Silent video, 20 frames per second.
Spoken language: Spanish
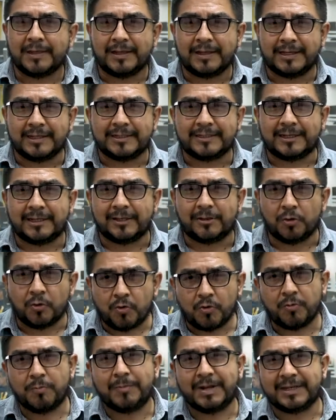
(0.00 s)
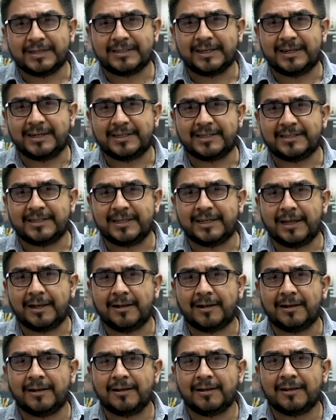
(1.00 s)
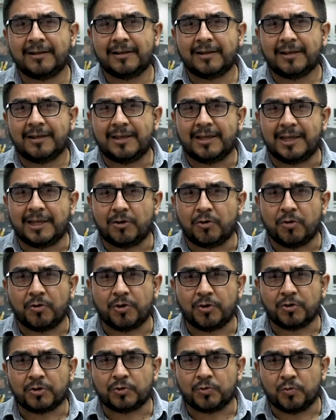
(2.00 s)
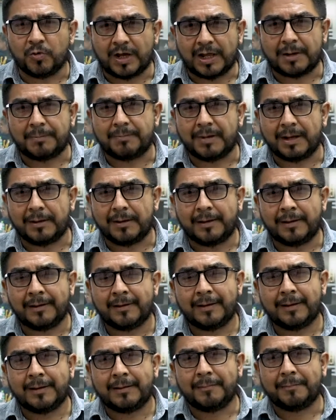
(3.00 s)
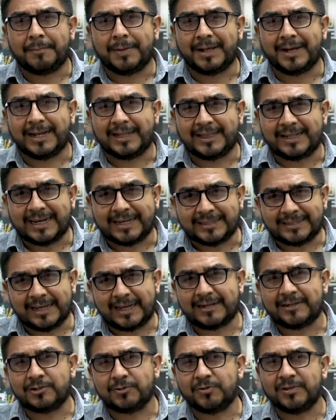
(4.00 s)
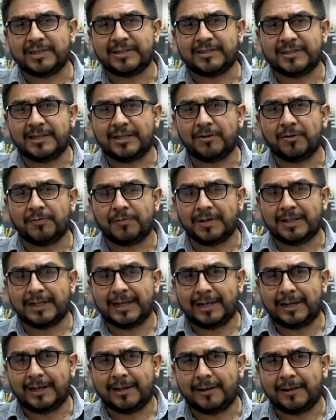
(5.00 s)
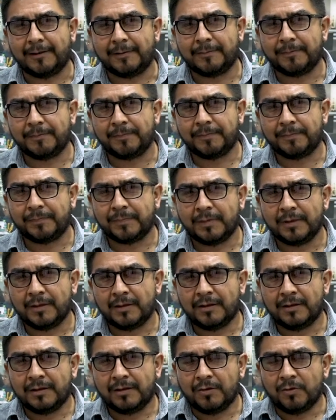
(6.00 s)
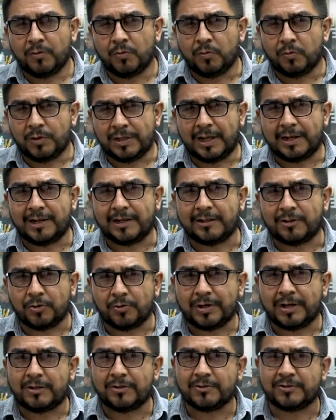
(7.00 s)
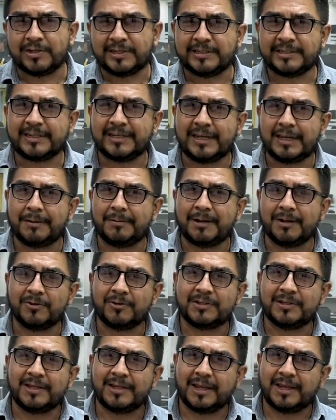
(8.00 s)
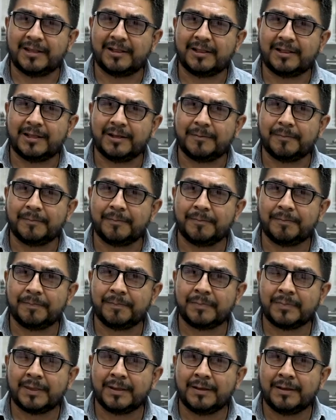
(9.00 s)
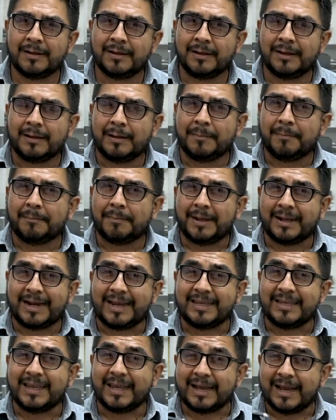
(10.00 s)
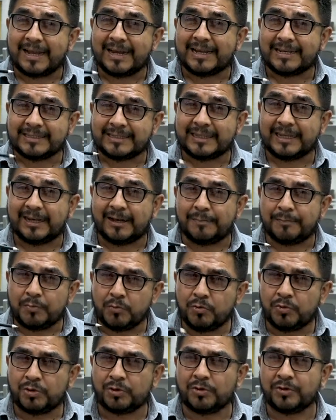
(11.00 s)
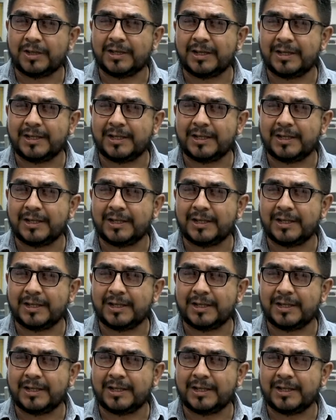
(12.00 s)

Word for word: este dogma celestial y cogió su arma para trazar su destino final. Una lectora nos escribe lo siguiente para llegar hasta el punto de